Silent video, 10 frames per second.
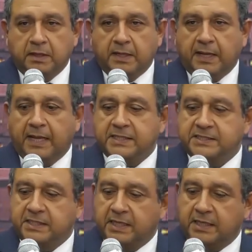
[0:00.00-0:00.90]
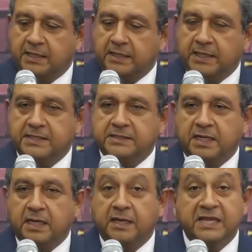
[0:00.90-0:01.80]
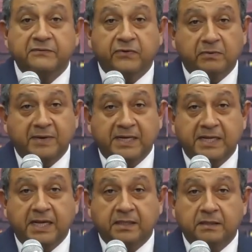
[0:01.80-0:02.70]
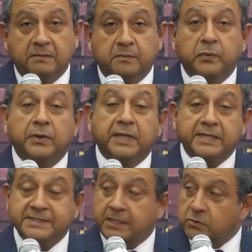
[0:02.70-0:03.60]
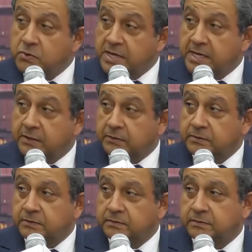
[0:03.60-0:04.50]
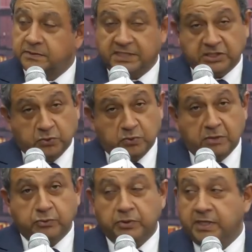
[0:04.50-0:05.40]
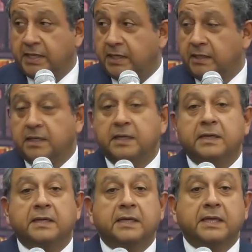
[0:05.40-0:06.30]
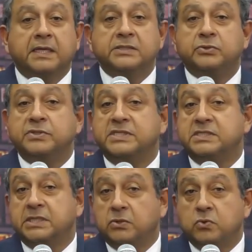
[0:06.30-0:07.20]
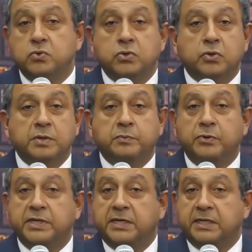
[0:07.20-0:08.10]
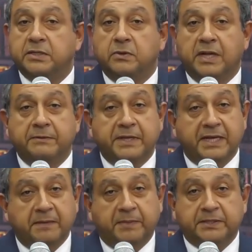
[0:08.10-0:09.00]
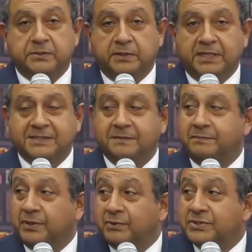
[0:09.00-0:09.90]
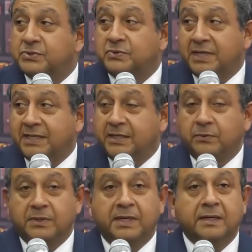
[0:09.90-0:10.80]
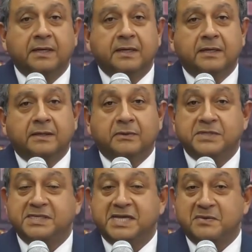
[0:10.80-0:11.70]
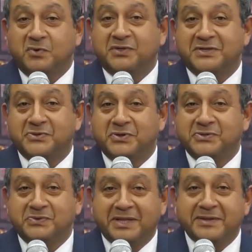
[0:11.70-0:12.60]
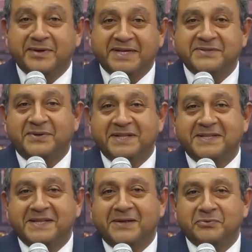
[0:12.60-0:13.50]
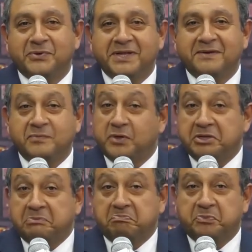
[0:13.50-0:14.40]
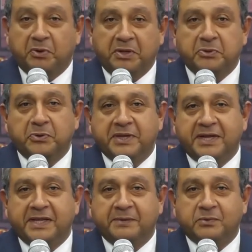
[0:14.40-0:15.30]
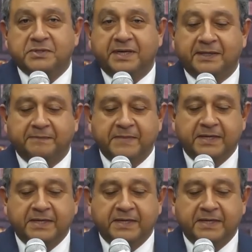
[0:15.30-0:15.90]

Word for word: hacia esta informalidad, porque según ellos, o sea, según la autoridad, esto es inseguro y pone en riesgo la vida de las personas. Pero esa es una deuda, o sea, esa demostración es una deuda que hasta ahora tiene la autoridad, porque todavía no lo llegan a demostrar.